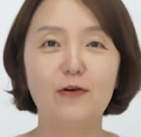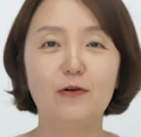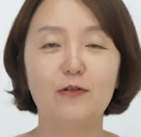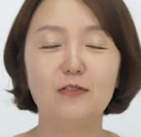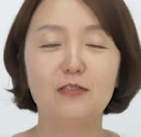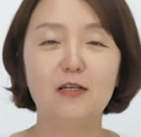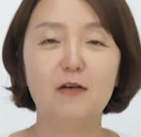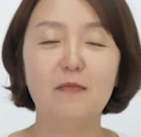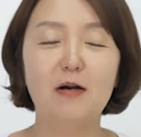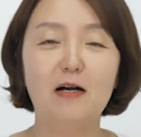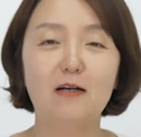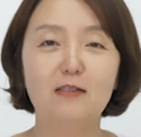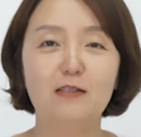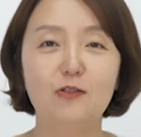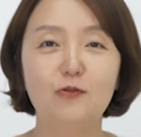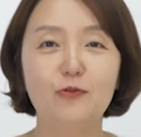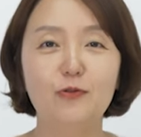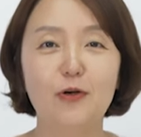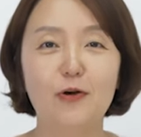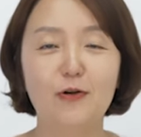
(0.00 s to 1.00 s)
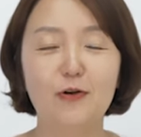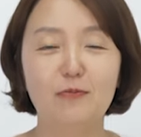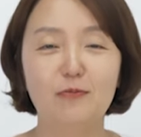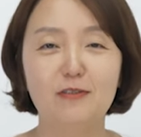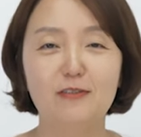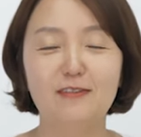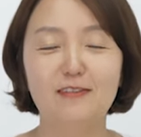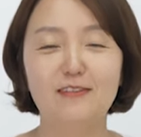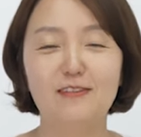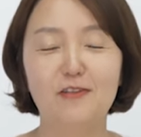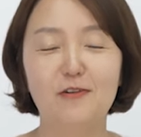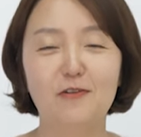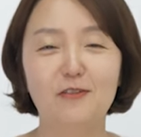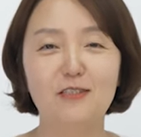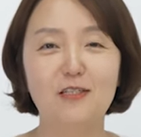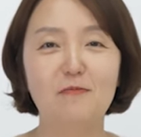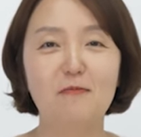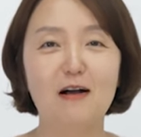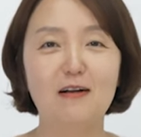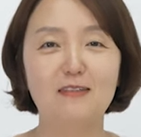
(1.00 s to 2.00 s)
영채마을 식구 여러분.
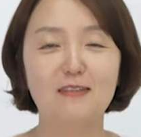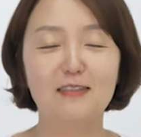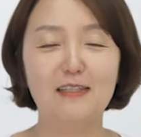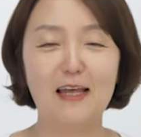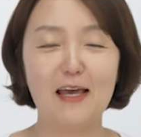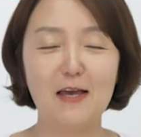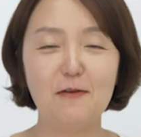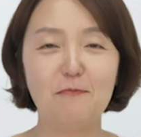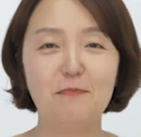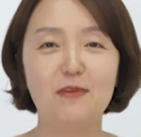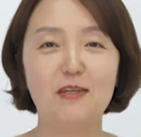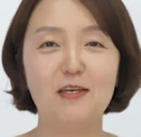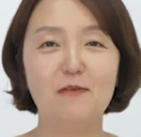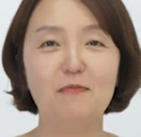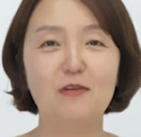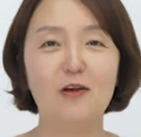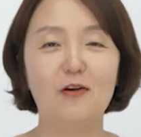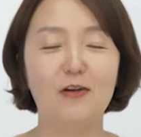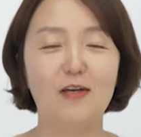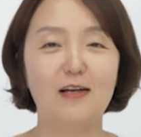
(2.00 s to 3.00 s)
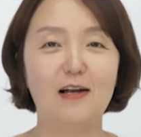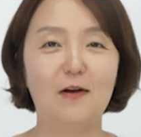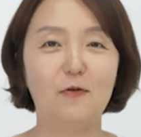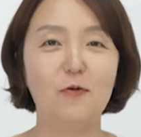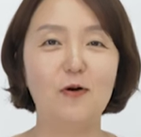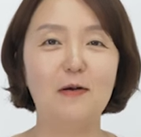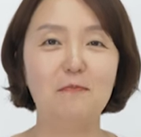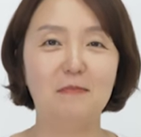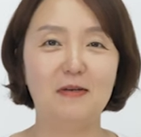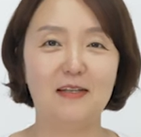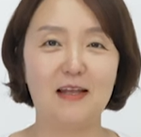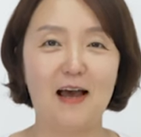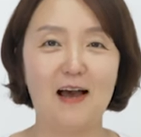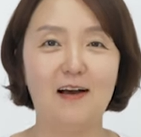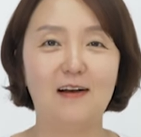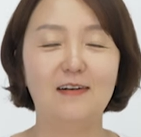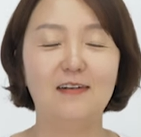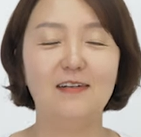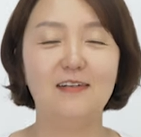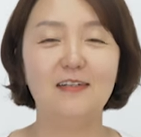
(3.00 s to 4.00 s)
영채마을 스텝 김영이라고 합니다.
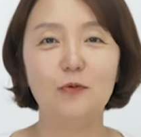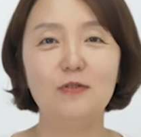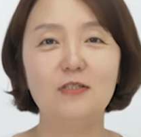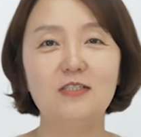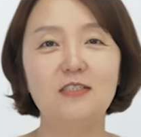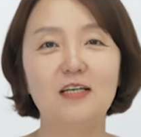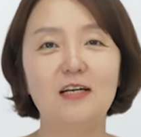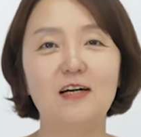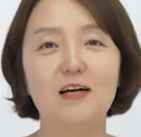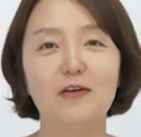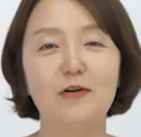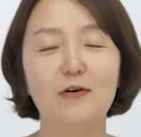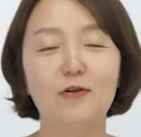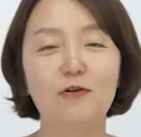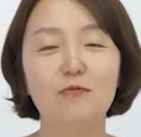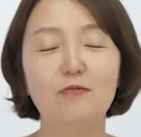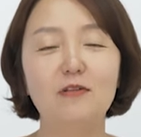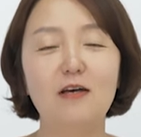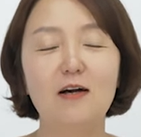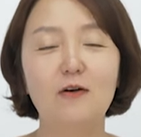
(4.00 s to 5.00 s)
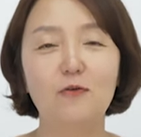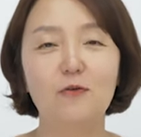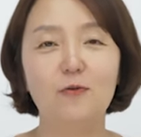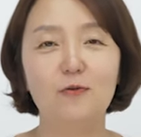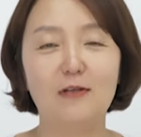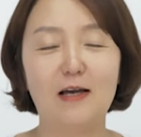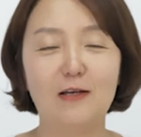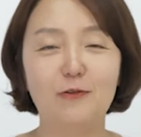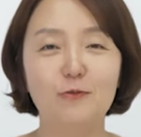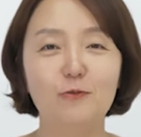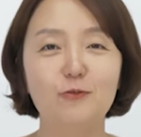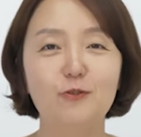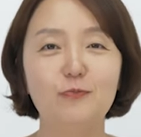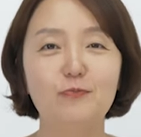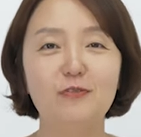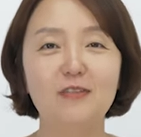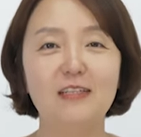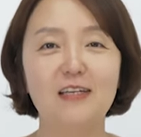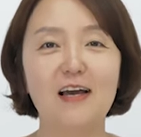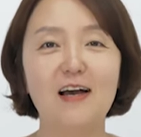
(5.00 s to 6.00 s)
오늘 제가 여러분하고 나누고
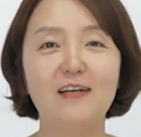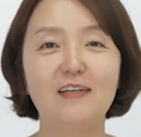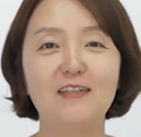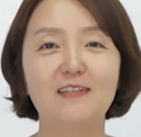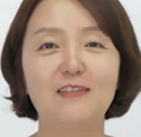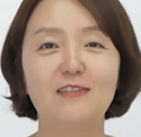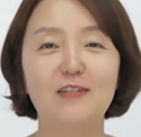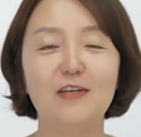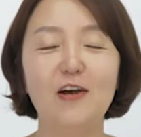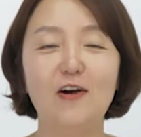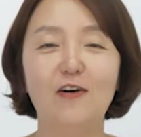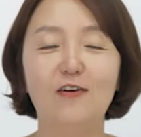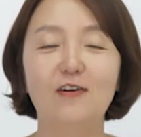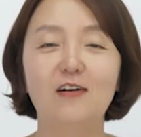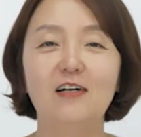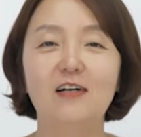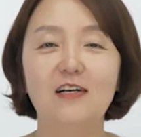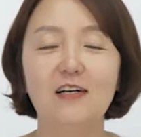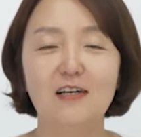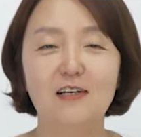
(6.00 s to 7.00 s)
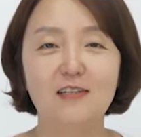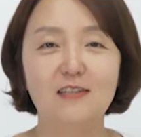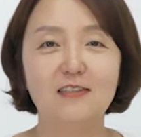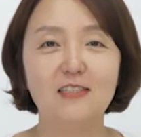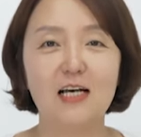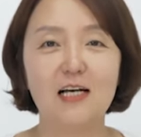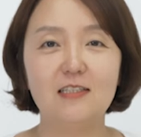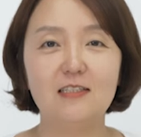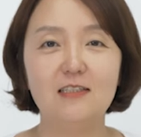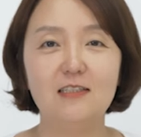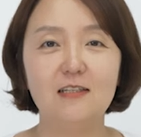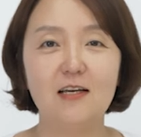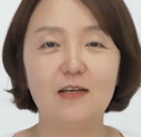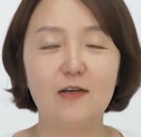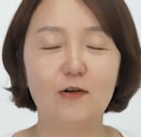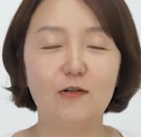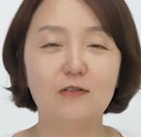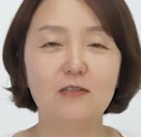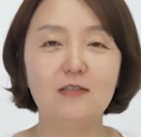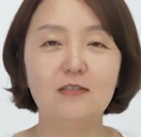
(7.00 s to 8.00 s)
싶은 이야기는요. 자신의
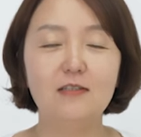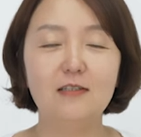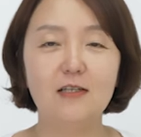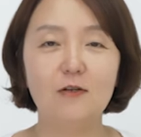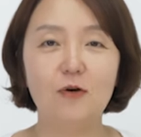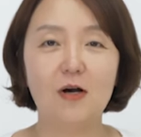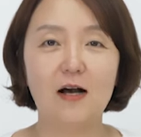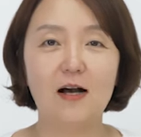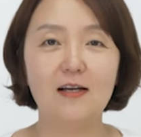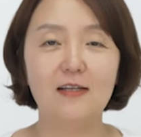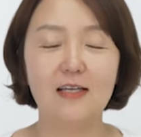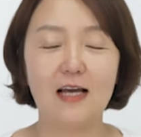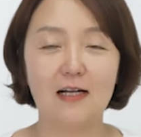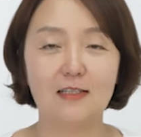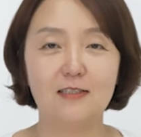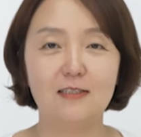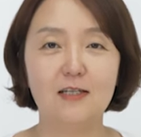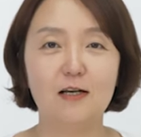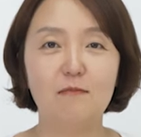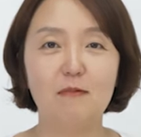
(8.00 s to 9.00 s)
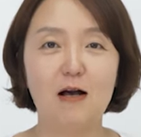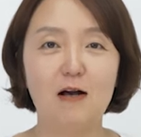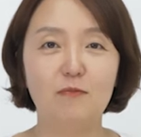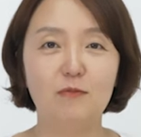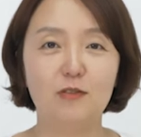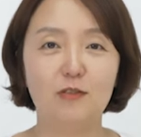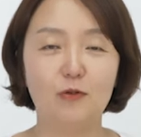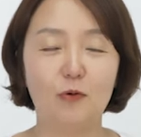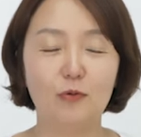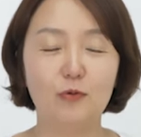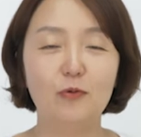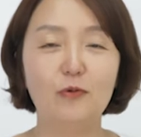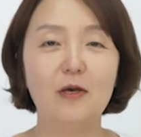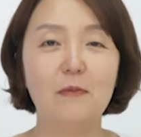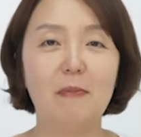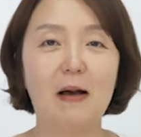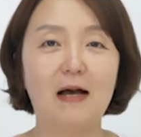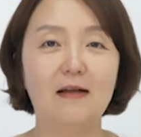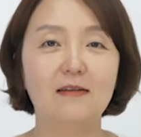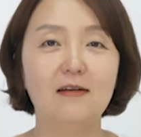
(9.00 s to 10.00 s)
열등이와 약자 마음을 어떻게
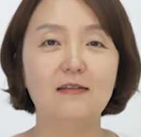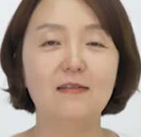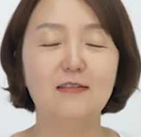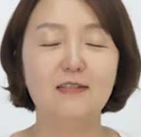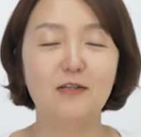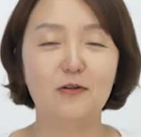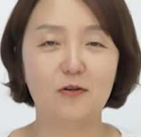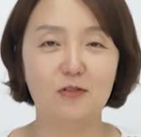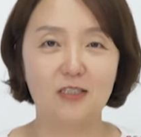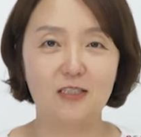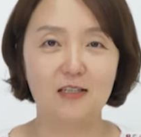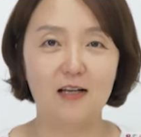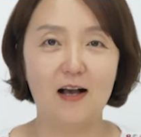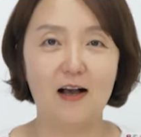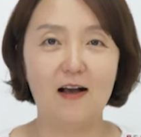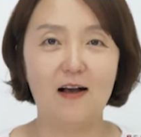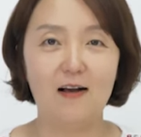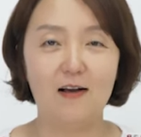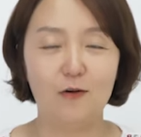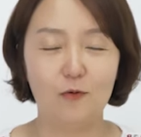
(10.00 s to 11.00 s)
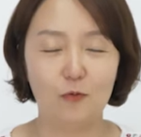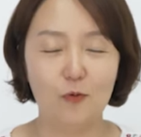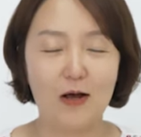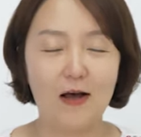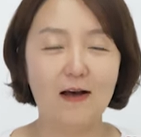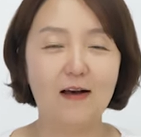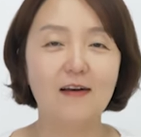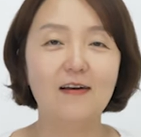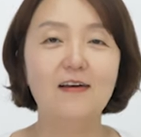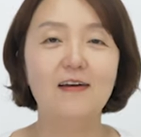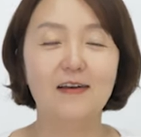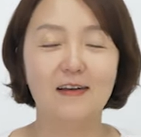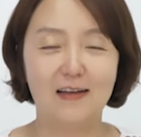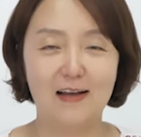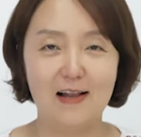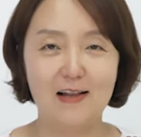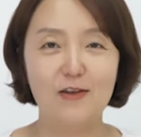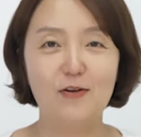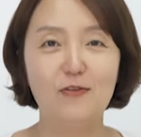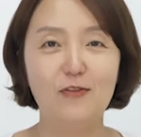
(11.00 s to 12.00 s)
받아들일 것인가와
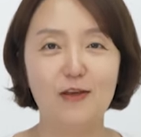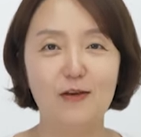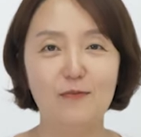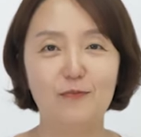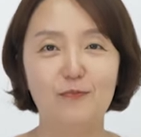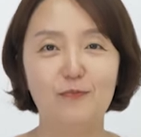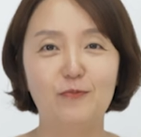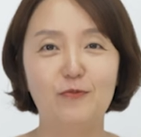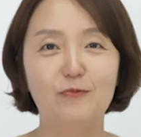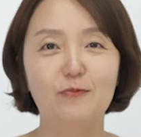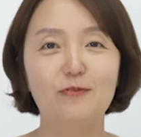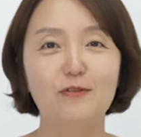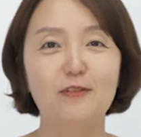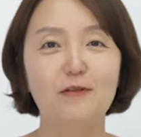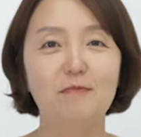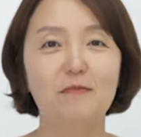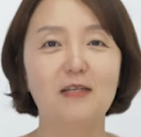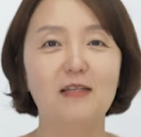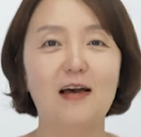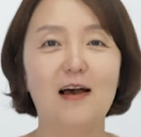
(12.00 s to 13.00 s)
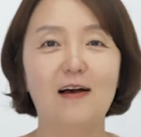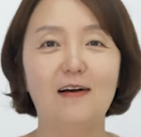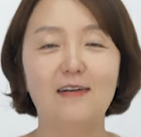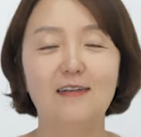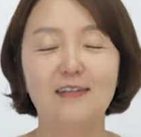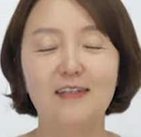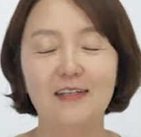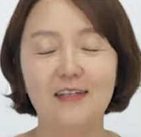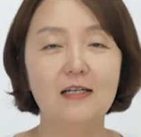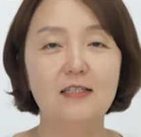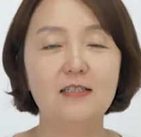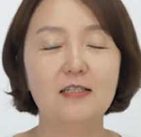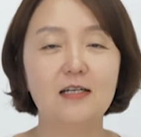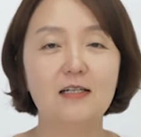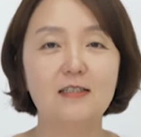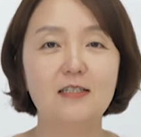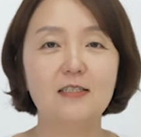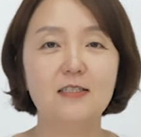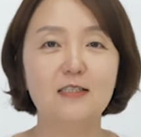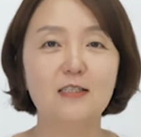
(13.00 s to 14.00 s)
관련된 부분입니다.
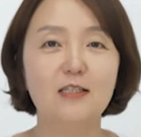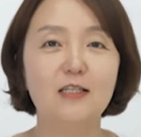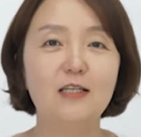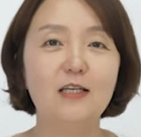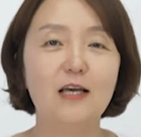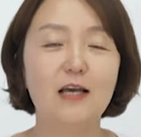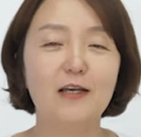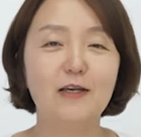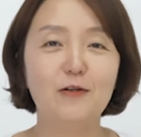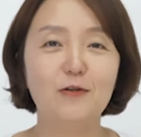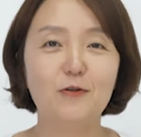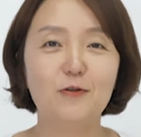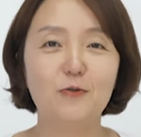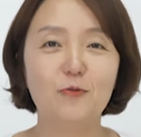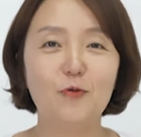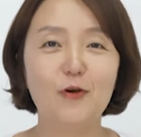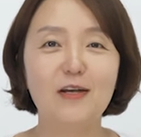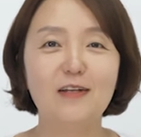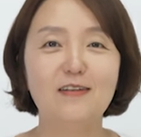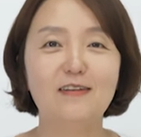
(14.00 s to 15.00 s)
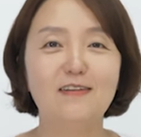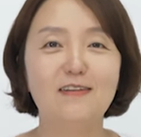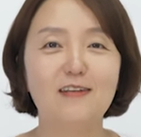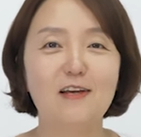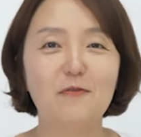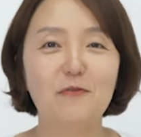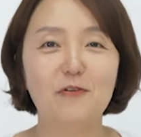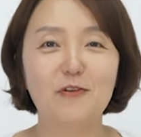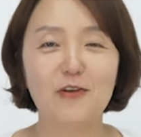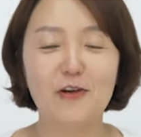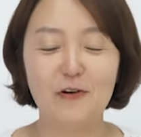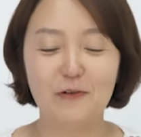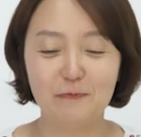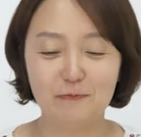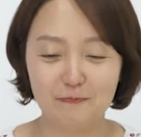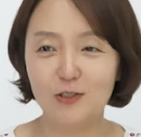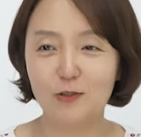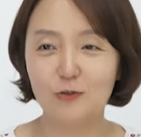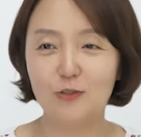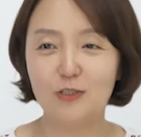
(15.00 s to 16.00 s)
제가 사실 이 얘기를 왜 드리냐면요.
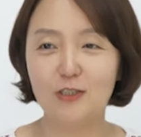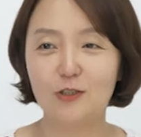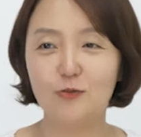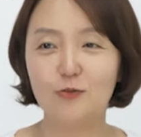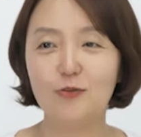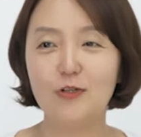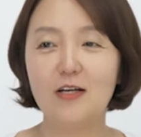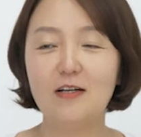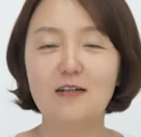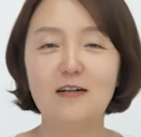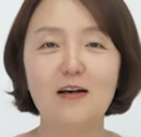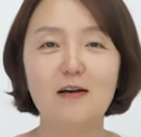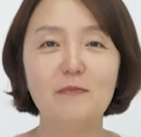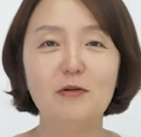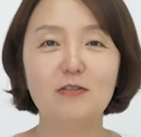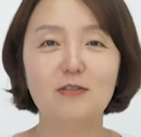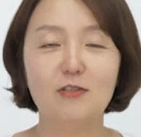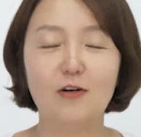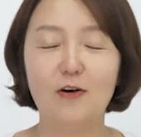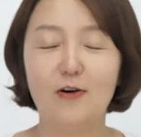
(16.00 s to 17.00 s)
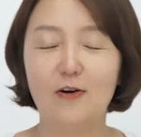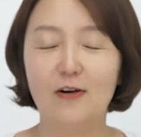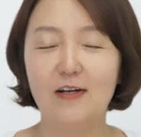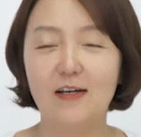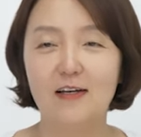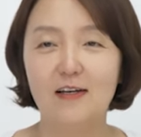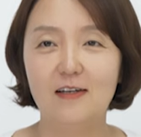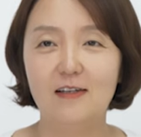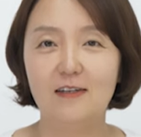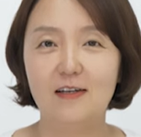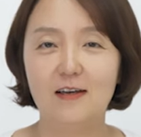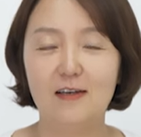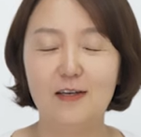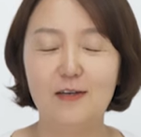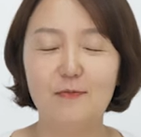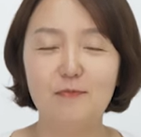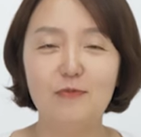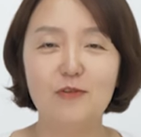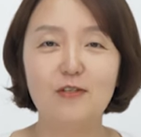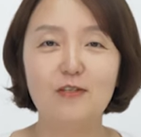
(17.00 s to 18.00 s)
저도 이제 수행을 하면서 되게
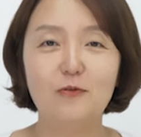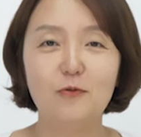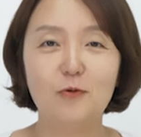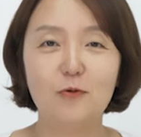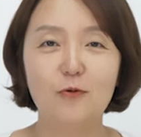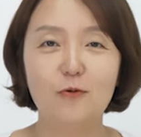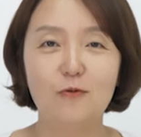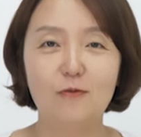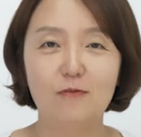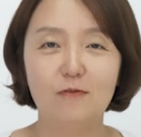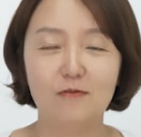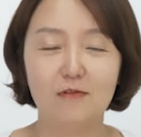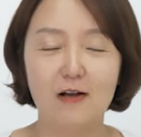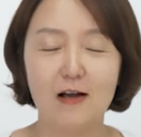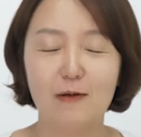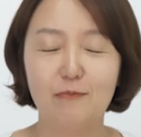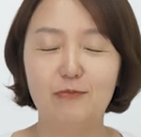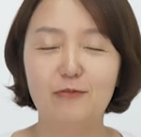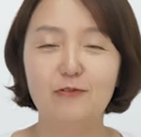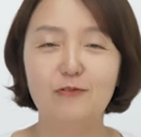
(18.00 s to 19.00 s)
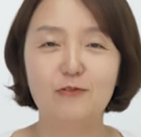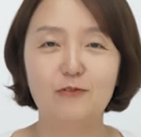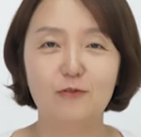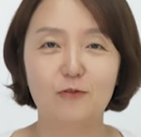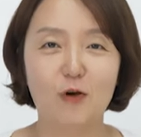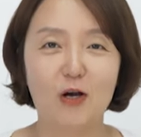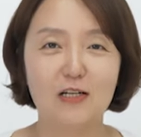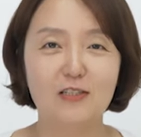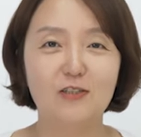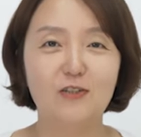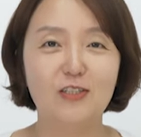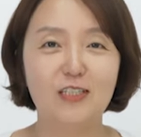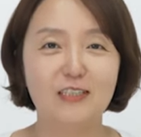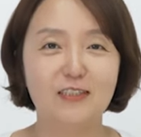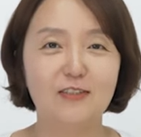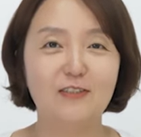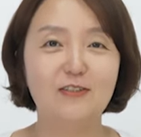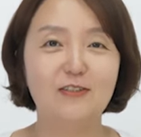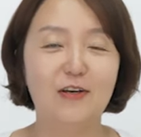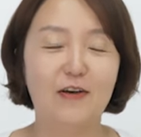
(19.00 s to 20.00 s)
힘들고 아픈 과정이
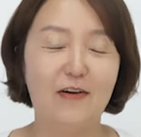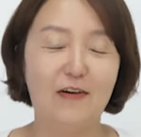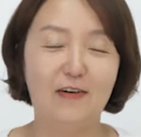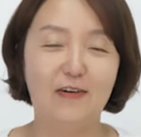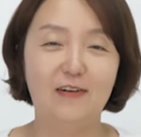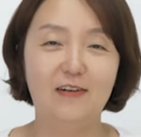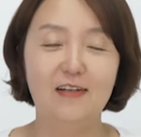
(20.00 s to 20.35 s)
있었어요.